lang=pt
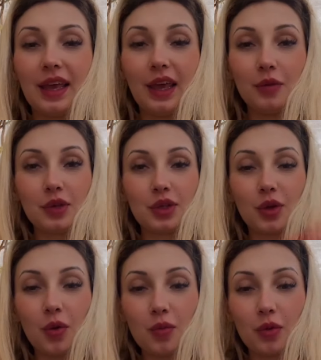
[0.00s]
Eu
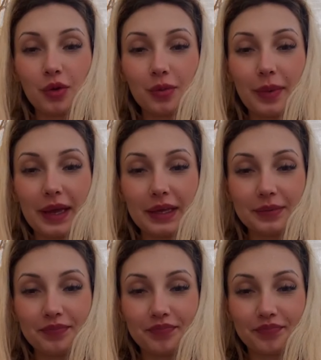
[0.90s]
estou muito
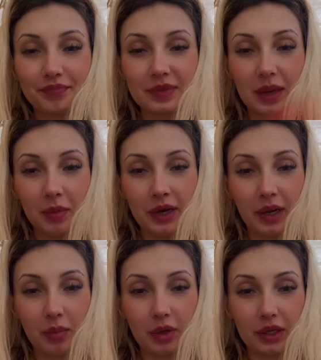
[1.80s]
bem.
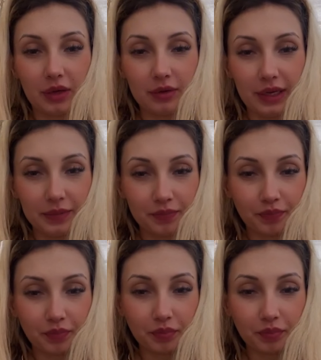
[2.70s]
Demorei um pouquinho, né?